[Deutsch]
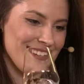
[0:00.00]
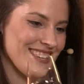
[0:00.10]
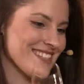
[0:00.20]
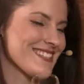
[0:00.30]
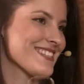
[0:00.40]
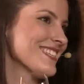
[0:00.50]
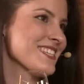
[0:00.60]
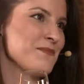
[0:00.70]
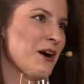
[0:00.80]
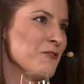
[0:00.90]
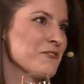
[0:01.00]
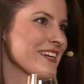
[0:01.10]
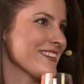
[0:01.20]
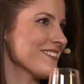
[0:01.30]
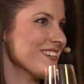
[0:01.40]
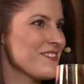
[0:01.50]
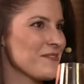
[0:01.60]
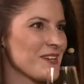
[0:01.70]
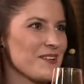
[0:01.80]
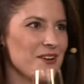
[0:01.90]
Ach, das ist jedes Mal aufregend, oder? Wenn
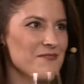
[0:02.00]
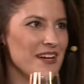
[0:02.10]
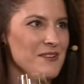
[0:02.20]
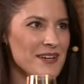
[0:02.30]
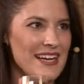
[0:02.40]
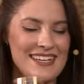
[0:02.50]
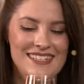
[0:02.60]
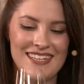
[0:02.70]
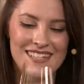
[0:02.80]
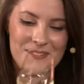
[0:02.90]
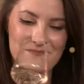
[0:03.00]
man einen neuen Wein im Glas hat.